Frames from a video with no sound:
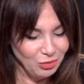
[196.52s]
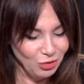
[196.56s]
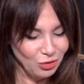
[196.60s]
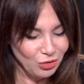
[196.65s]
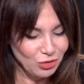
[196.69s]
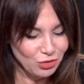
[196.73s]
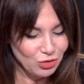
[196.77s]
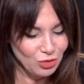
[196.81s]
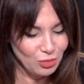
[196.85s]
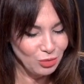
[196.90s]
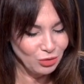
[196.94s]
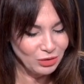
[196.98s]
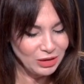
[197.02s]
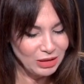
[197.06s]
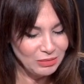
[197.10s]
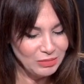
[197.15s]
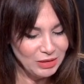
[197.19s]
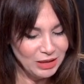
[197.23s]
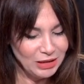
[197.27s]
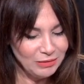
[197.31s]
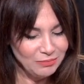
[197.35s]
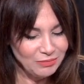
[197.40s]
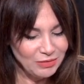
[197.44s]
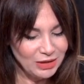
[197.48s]
pour cause de
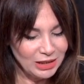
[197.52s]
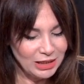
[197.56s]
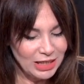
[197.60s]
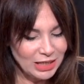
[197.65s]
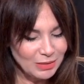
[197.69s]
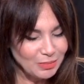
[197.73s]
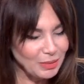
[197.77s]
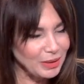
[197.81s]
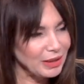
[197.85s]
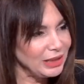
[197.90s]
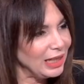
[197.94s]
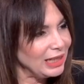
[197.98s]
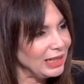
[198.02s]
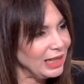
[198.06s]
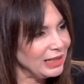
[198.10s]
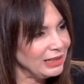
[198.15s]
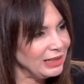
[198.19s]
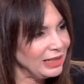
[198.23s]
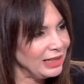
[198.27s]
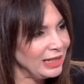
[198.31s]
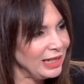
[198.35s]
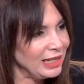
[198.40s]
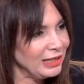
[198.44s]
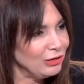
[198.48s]
pandémie. L'esprit à
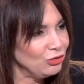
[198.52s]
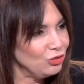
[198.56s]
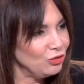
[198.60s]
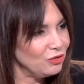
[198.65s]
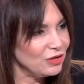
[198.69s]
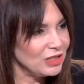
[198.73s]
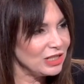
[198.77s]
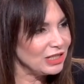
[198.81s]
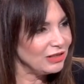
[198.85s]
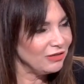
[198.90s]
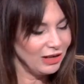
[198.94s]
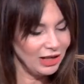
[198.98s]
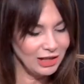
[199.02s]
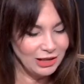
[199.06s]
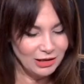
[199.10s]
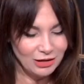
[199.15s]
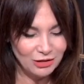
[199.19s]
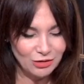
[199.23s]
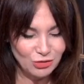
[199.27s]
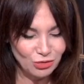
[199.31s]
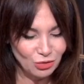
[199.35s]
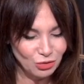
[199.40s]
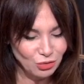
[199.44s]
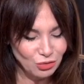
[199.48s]
l'ADN du
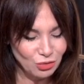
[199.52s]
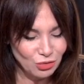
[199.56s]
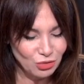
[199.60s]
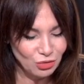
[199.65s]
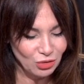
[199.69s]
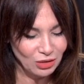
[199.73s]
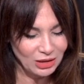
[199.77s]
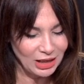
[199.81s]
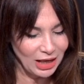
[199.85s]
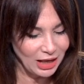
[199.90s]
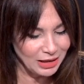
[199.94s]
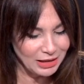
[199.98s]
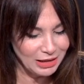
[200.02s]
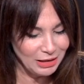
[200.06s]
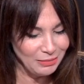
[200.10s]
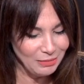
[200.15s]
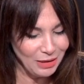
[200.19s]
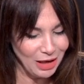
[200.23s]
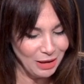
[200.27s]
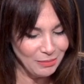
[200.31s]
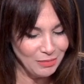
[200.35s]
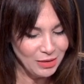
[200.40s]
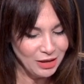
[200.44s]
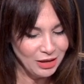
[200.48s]
festival sont toujours là, les
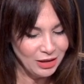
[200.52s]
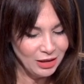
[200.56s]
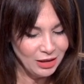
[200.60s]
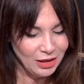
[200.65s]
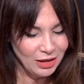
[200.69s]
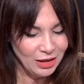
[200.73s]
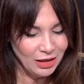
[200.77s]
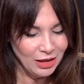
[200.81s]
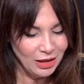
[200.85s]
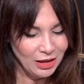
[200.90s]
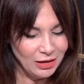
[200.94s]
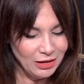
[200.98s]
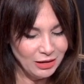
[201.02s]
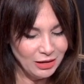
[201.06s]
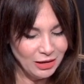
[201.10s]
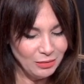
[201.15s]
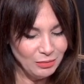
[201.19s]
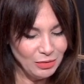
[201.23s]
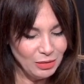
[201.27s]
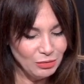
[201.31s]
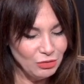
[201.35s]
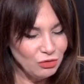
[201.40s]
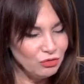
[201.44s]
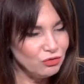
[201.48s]
mêmes.
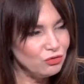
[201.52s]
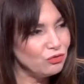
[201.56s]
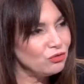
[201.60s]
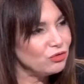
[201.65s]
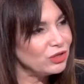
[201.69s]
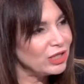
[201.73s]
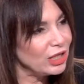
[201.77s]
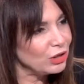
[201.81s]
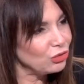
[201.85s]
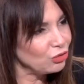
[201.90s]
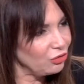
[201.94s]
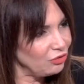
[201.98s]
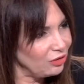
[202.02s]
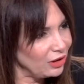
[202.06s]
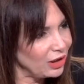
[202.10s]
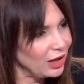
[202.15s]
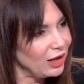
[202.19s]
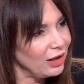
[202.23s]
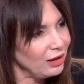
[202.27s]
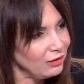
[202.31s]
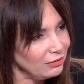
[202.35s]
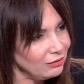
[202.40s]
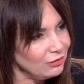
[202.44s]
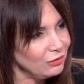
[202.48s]
même vous vous êtes
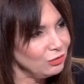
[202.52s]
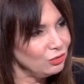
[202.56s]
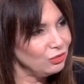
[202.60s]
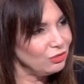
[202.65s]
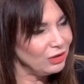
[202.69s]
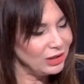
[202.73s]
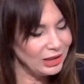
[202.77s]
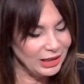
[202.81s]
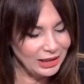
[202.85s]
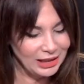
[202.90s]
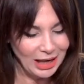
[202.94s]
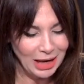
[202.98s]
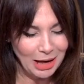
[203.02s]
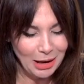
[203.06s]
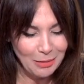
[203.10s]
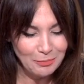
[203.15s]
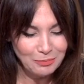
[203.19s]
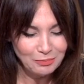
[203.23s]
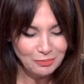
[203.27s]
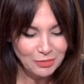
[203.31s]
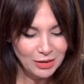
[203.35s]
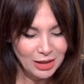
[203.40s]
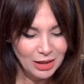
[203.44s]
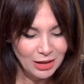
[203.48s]
offert un nouvel écran.
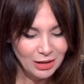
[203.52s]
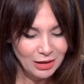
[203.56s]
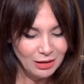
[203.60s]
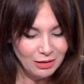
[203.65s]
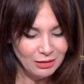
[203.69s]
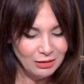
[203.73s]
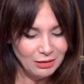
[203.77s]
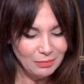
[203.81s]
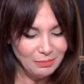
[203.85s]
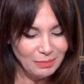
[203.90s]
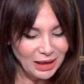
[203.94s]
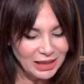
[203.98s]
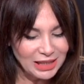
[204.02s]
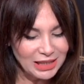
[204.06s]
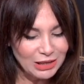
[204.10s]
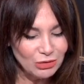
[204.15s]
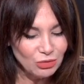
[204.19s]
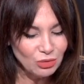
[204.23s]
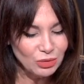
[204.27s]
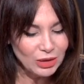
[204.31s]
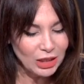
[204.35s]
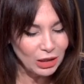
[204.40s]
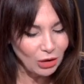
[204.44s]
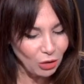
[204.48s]
Euh,
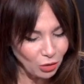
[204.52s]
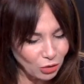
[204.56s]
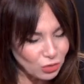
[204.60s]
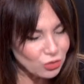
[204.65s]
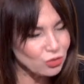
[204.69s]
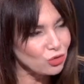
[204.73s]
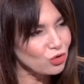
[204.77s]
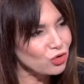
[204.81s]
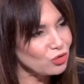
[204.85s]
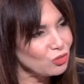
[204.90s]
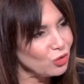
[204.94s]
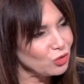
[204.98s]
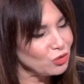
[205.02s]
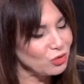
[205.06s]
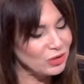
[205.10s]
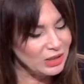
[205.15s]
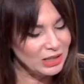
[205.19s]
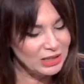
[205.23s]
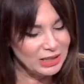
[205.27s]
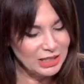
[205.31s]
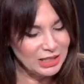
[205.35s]
parlez-nous des grands changements de